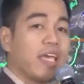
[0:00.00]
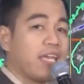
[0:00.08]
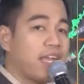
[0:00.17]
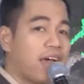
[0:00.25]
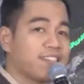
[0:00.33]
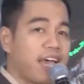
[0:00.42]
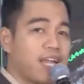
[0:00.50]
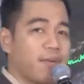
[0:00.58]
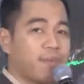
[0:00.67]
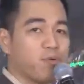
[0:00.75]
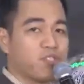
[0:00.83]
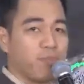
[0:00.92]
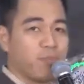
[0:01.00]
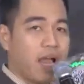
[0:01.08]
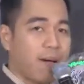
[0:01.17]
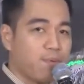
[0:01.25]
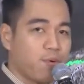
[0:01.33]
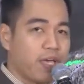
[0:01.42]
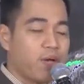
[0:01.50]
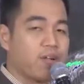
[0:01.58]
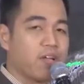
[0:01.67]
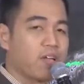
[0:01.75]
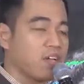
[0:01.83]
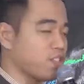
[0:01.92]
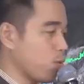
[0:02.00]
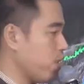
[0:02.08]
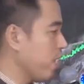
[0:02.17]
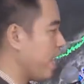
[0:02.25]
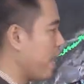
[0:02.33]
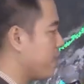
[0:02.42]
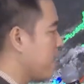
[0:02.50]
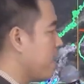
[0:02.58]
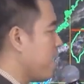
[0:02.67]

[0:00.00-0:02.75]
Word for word: Inaasahan naman po simula po ngayon hanggang sa weekend